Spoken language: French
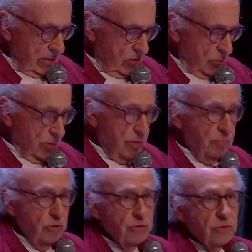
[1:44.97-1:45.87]
Le premier
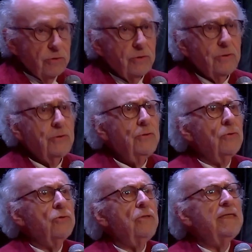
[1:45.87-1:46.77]
poste de
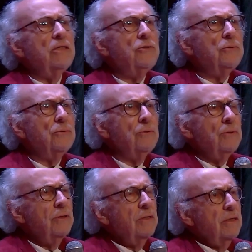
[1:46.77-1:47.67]
consultation
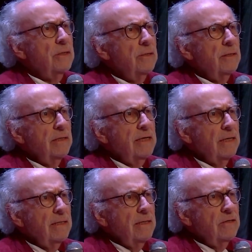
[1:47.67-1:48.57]
euh,
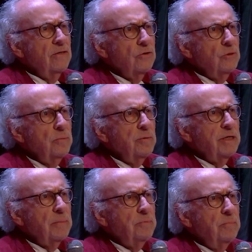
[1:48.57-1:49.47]
Internet dans une
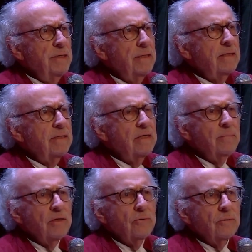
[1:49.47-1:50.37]
bibliothèque publique, c'était,
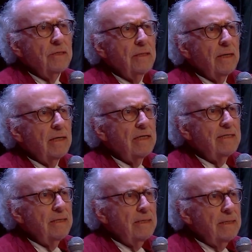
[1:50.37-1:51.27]
m'a-t-on dit, à
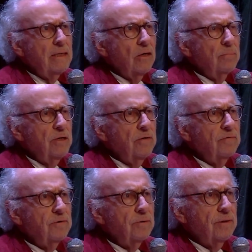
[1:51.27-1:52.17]
Helsinki en
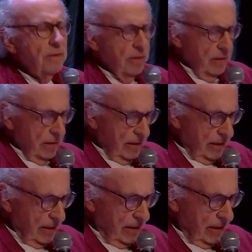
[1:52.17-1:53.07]

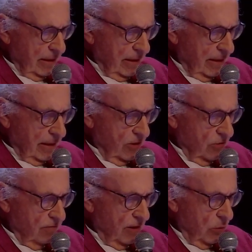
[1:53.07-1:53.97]

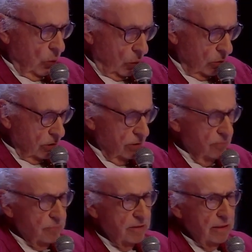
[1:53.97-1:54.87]
1991
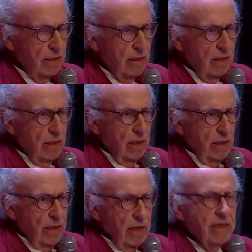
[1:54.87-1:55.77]

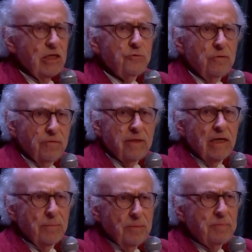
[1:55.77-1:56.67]
et l'année suivante à
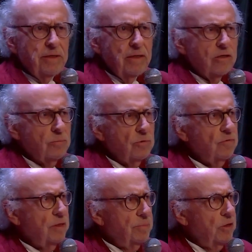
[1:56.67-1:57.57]
la BPI, ça je m'en
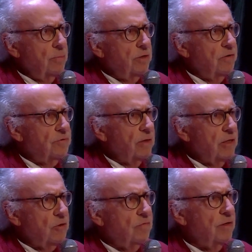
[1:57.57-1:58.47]
souviens bien, en
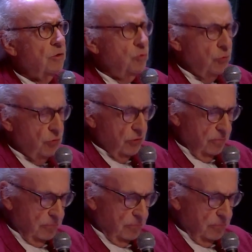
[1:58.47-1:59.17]
1992.